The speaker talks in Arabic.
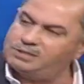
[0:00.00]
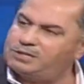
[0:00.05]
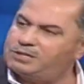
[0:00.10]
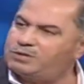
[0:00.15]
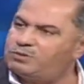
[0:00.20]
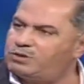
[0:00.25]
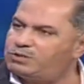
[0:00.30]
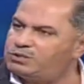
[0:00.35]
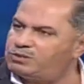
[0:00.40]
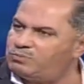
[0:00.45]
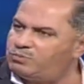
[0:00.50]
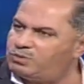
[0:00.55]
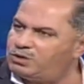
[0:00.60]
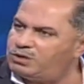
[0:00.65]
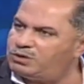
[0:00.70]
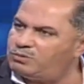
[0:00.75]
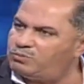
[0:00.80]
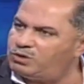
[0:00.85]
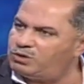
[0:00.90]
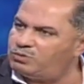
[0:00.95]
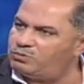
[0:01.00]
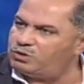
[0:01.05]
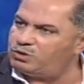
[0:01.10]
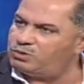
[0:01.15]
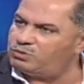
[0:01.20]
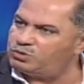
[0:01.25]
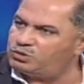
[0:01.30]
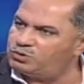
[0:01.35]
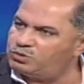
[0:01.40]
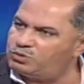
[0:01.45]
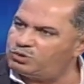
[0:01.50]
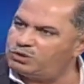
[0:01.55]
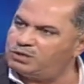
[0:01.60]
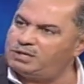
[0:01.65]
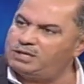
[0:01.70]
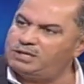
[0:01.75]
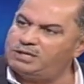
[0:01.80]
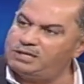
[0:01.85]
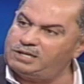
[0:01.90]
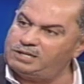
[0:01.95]
الرواتب والاجور
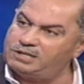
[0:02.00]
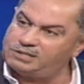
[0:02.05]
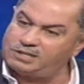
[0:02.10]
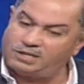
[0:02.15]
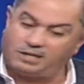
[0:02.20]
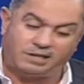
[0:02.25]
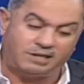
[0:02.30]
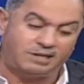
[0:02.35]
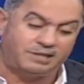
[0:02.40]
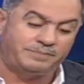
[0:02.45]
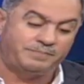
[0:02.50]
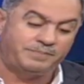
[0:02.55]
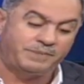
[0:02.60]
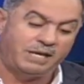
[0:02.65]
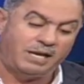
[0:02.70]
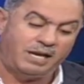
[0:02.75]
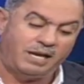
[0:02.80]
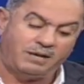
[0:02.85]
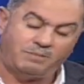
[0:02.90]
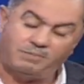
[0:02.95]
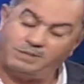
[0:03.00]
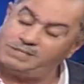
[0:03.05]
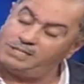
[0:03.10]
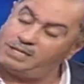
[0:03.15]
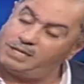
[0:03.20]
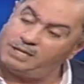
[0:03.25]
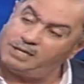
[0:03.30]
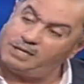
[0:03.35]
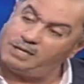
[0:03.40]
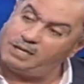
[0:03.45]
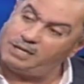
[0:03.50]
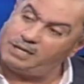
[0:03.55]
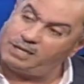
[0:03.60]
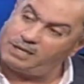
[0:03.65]
اللي طرأت مثلا